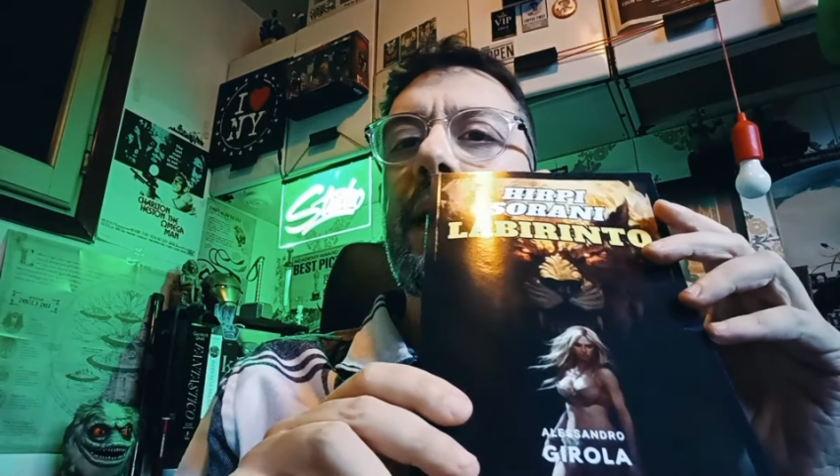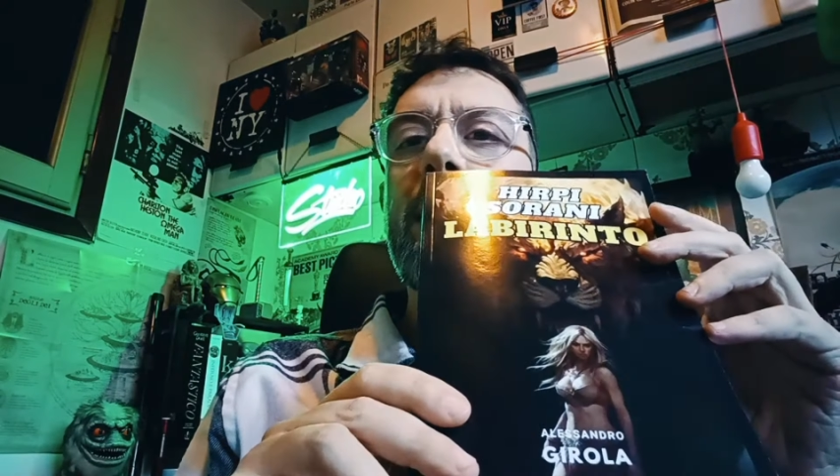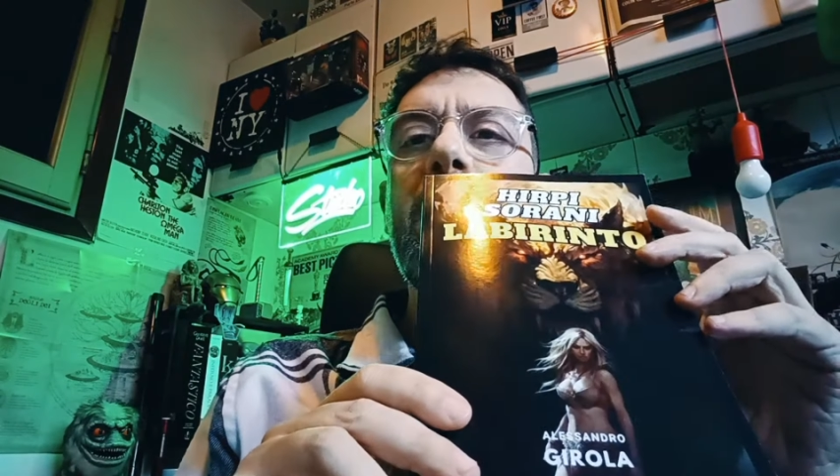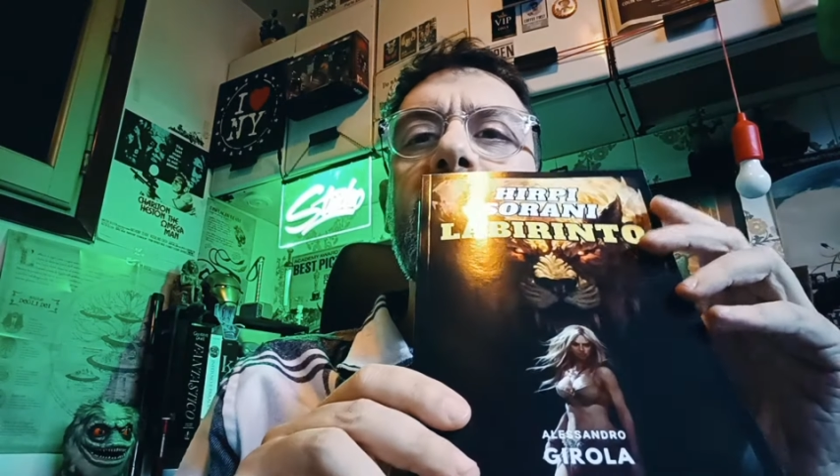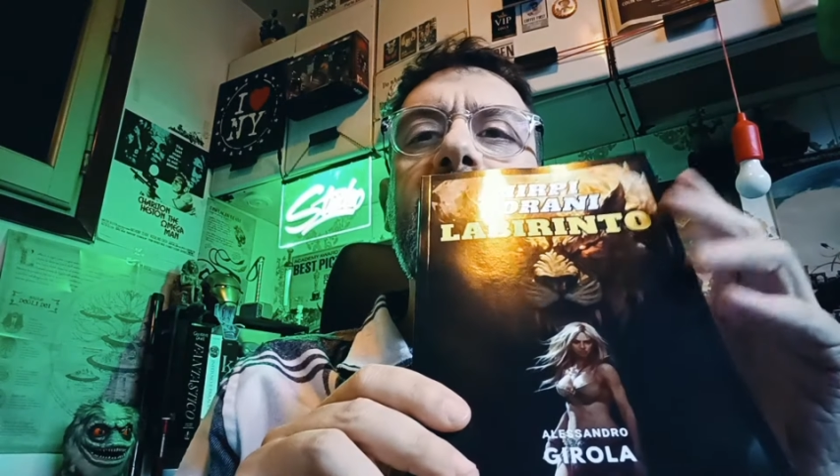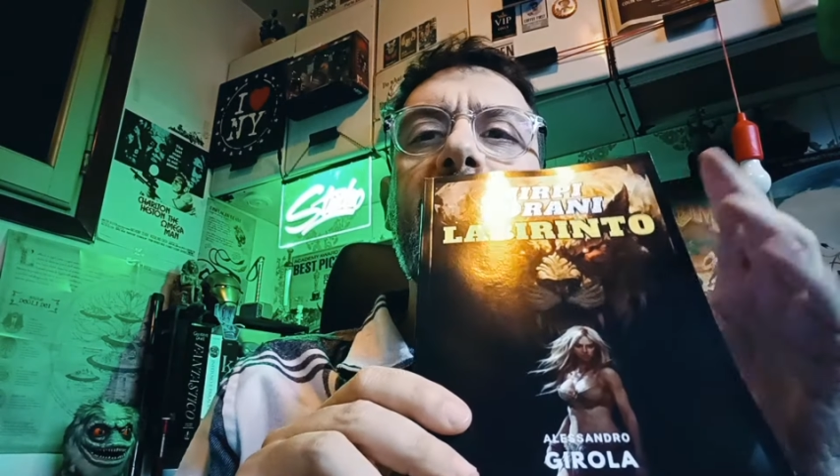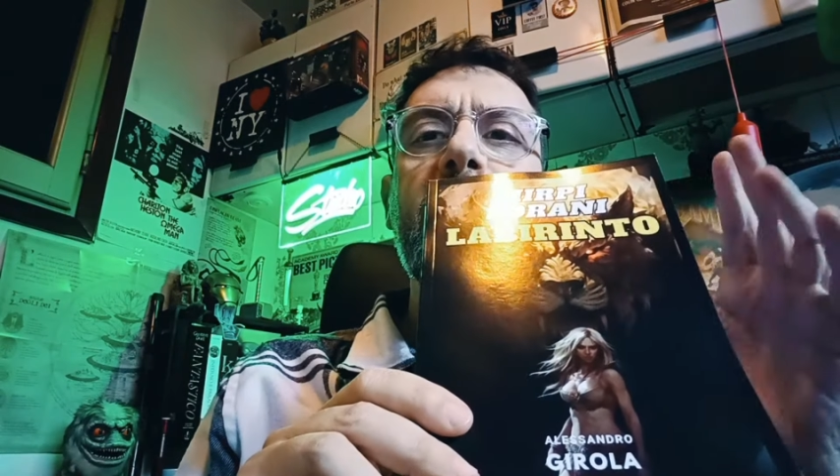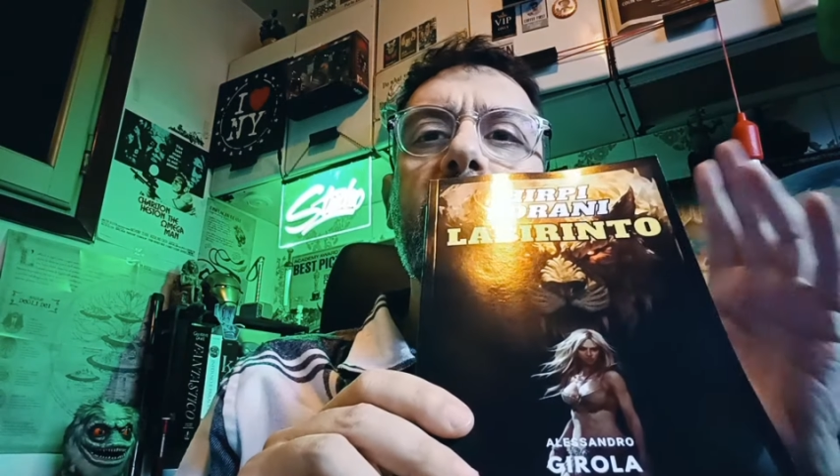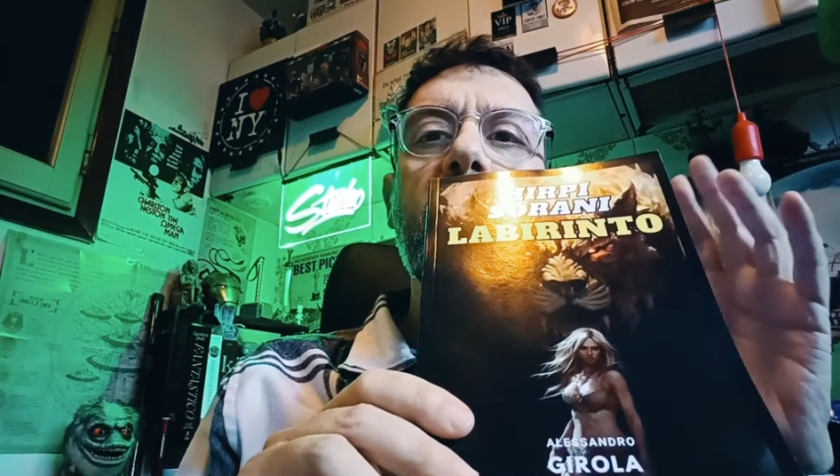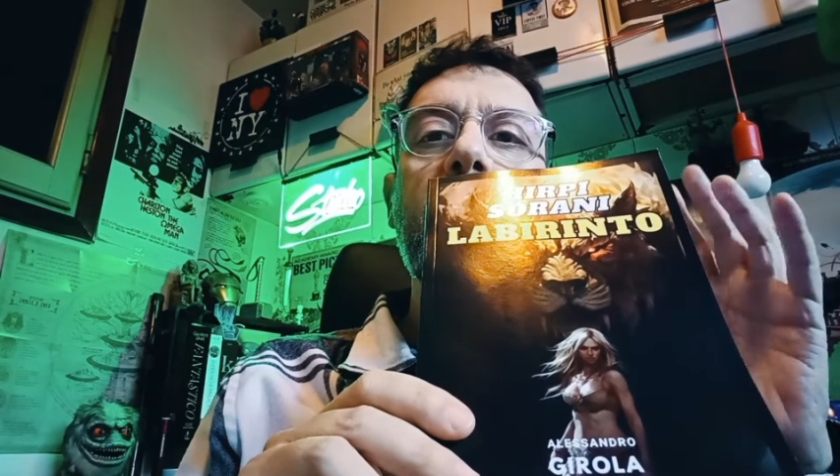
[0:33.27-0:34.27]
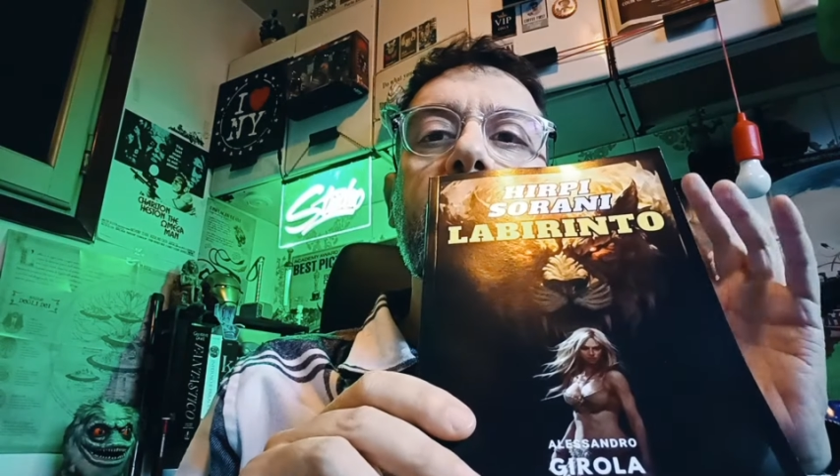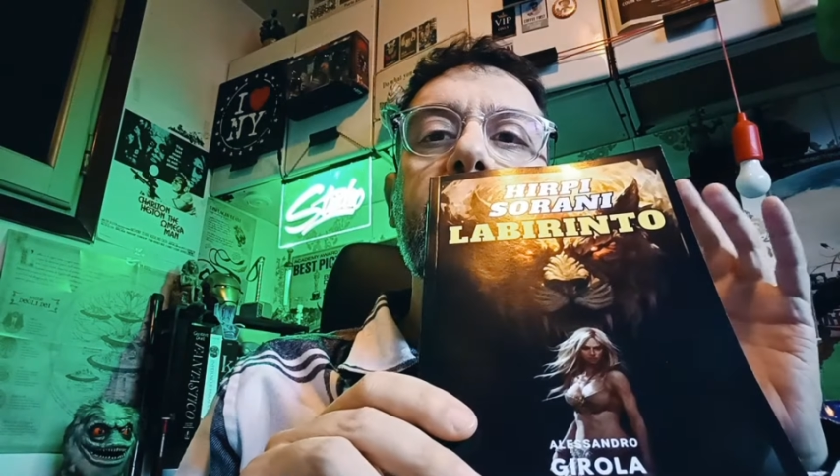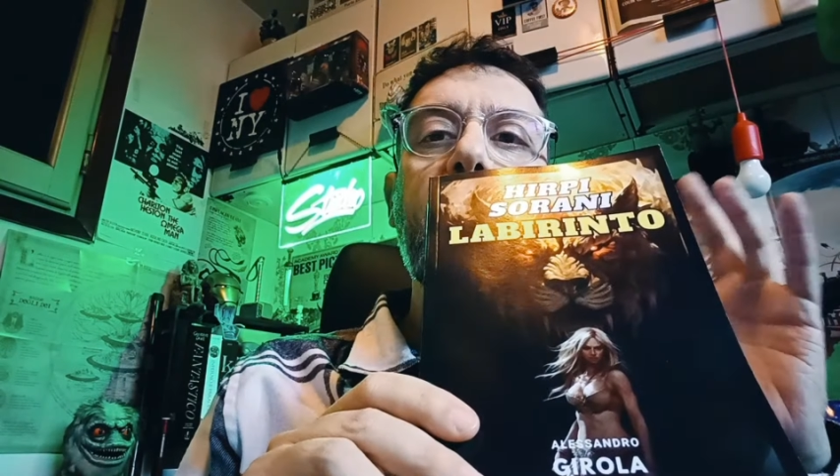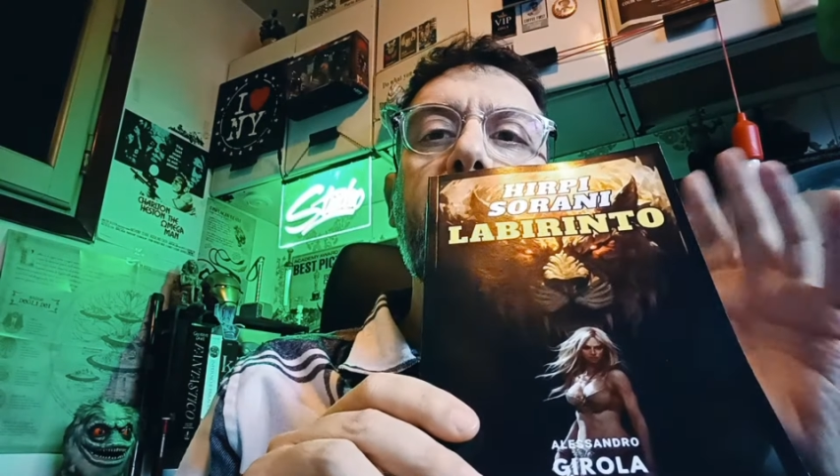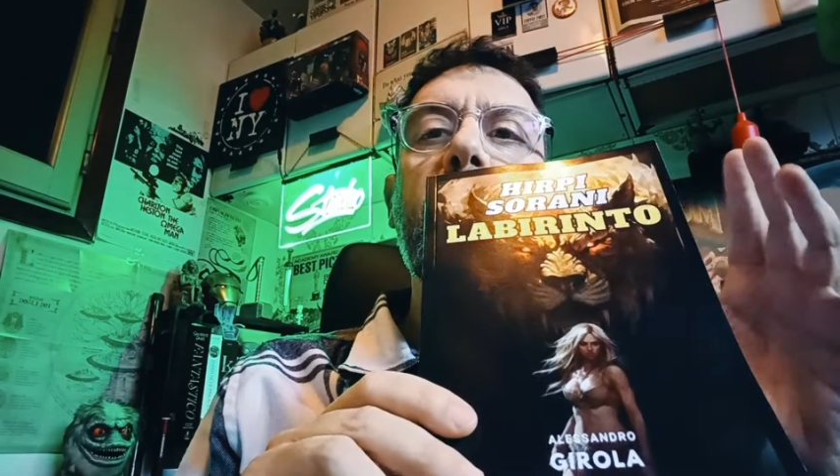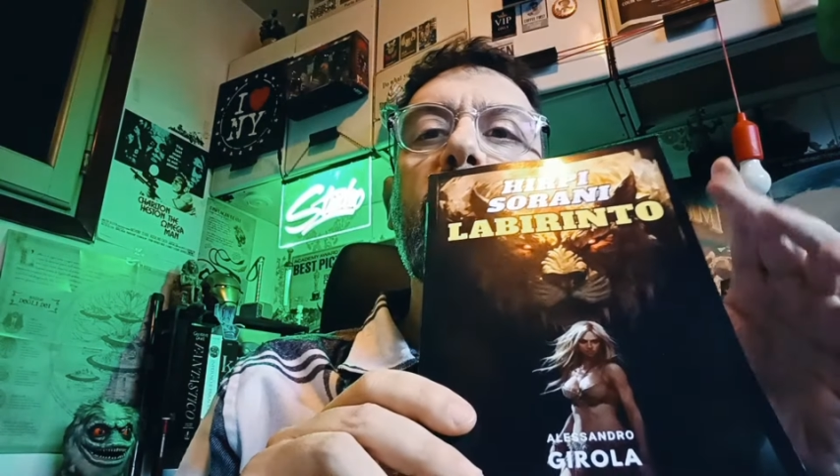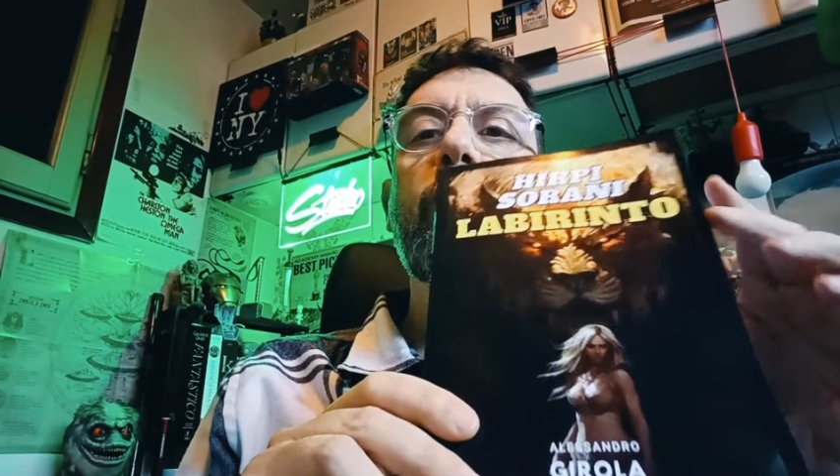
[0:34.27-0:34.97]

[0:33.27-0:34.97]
ambientato proprio negli